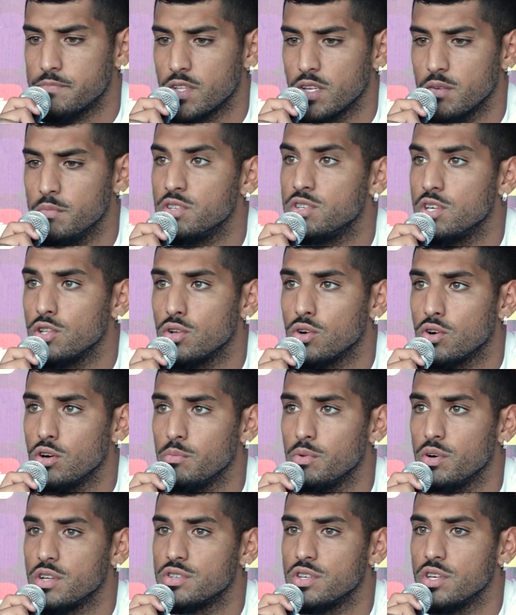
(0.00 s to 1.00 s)
me siento
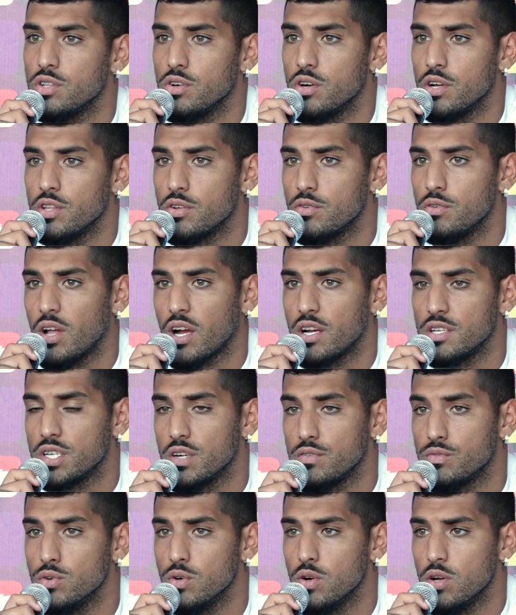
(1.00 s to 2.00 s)
cómodo haciendo dentro de una cancha
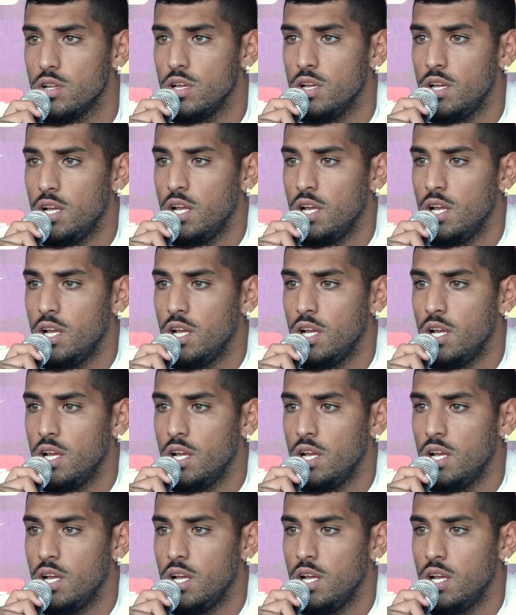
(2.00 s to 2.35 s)
de fútbol.